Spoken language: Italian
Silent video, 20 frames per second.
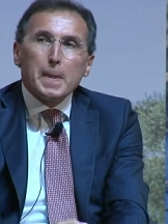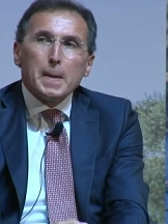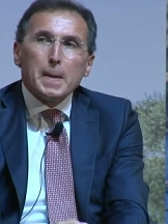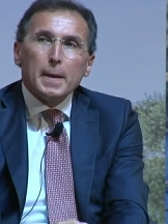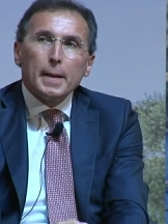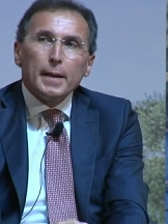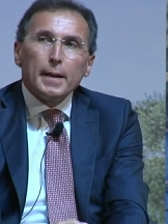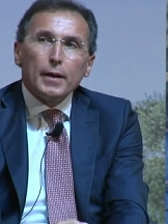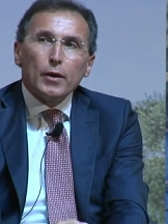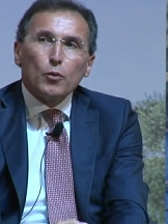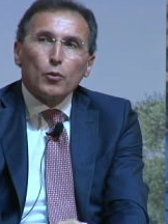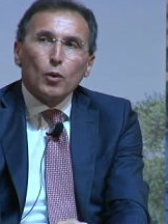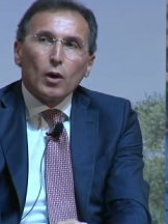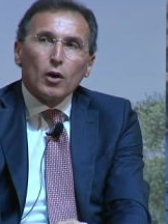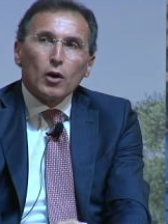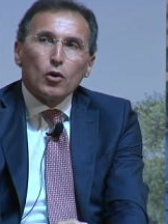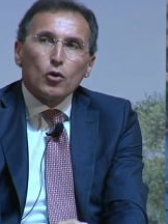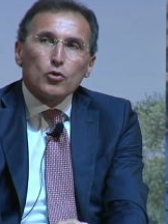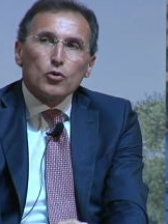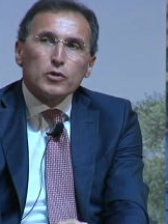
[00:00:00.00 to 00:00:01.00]
eh,
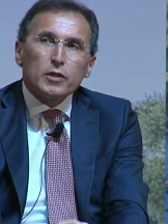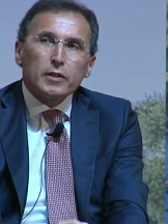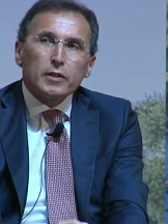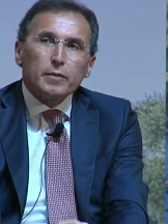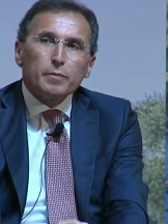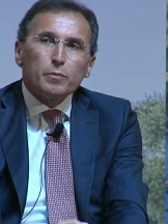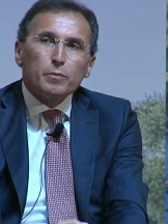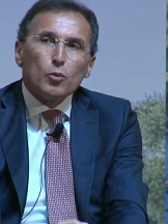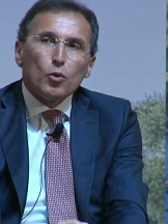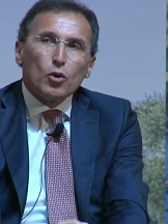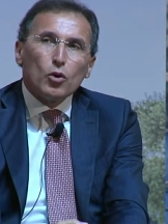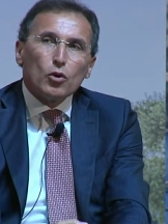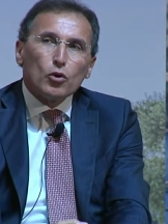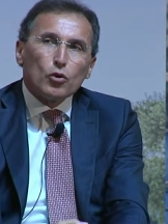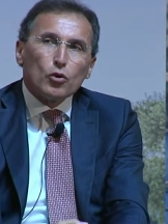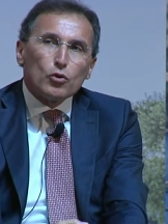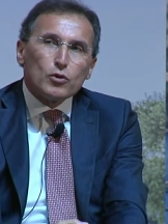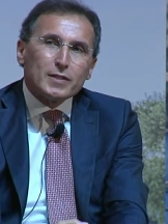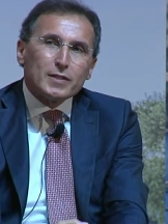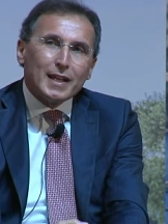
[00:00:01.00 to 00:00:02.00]
qualcosa di buono
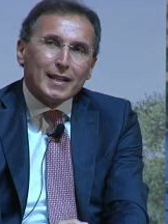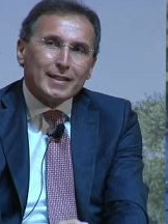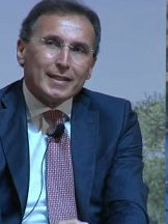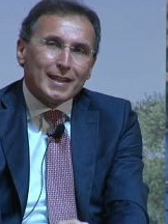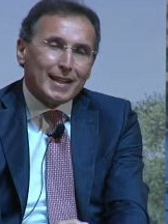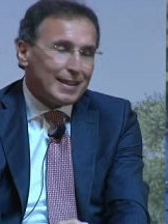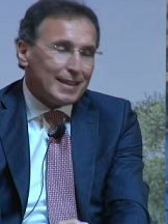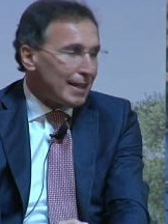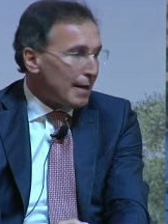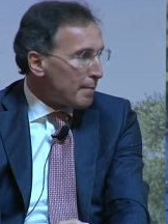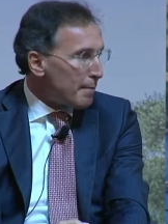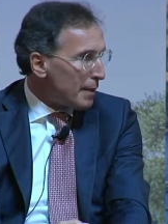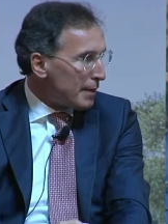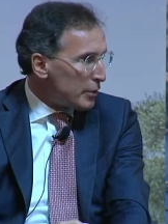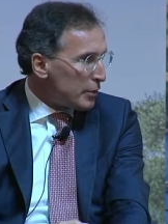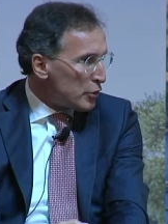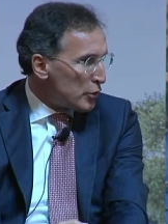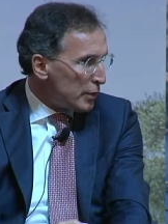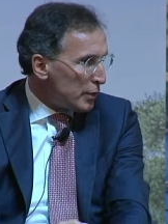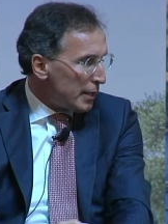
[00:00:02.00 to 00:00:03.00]
nonostante la
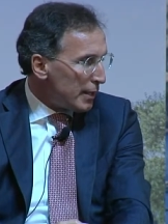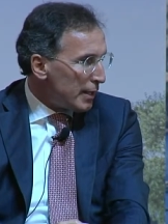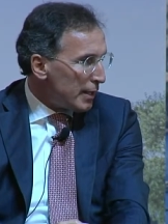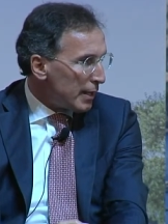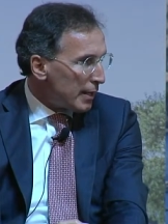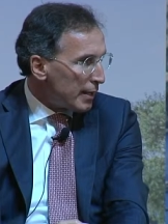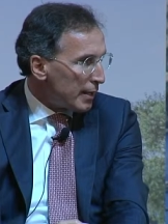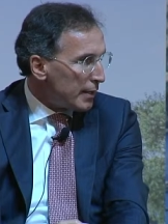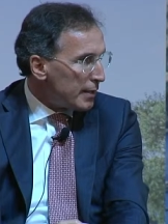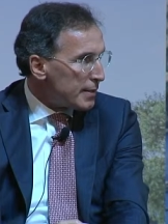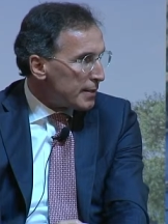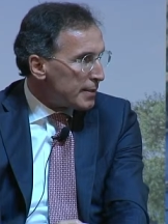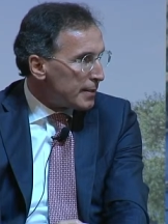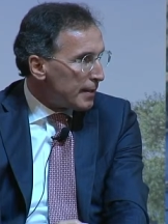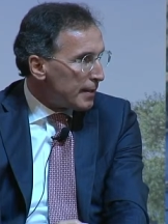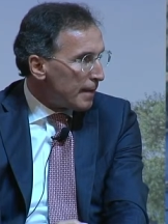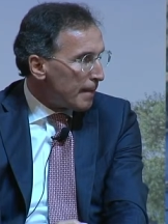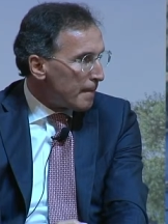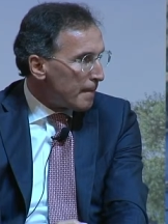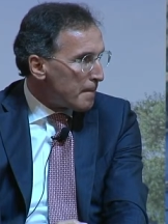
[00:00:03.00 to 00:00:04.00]
drammaticità della crisi.
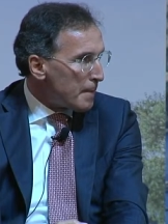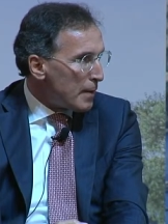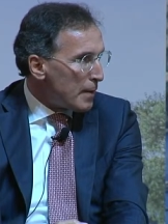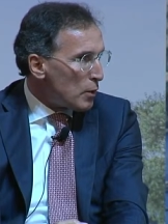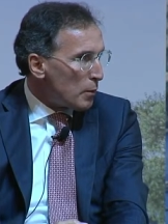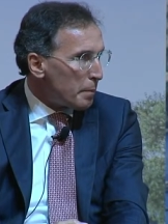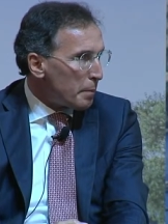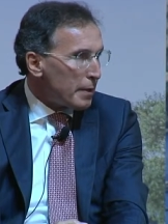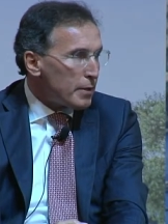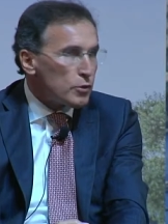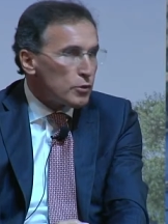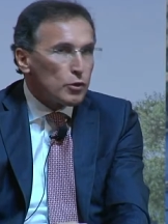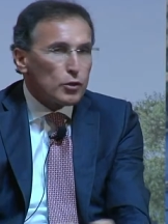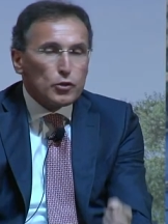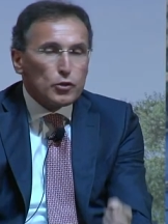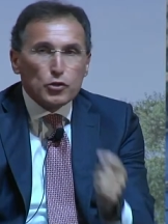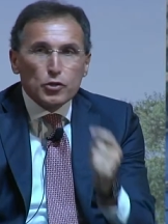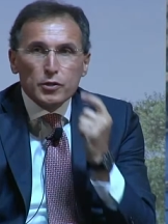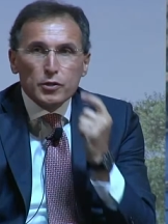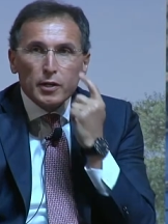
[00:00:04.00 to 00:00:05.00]
Io penso che
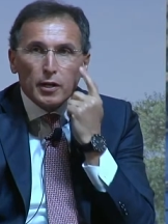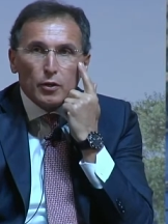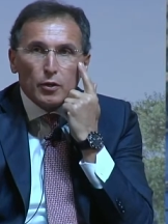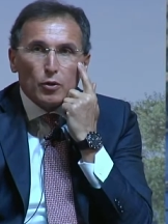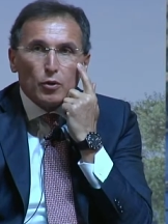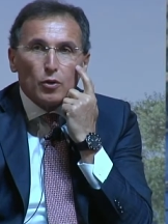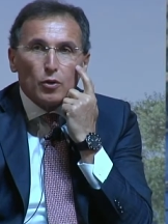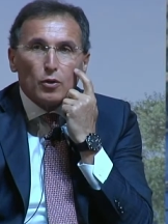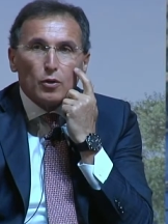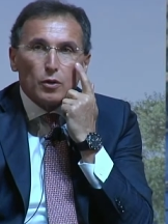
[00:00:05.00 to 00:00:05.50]
ci siano...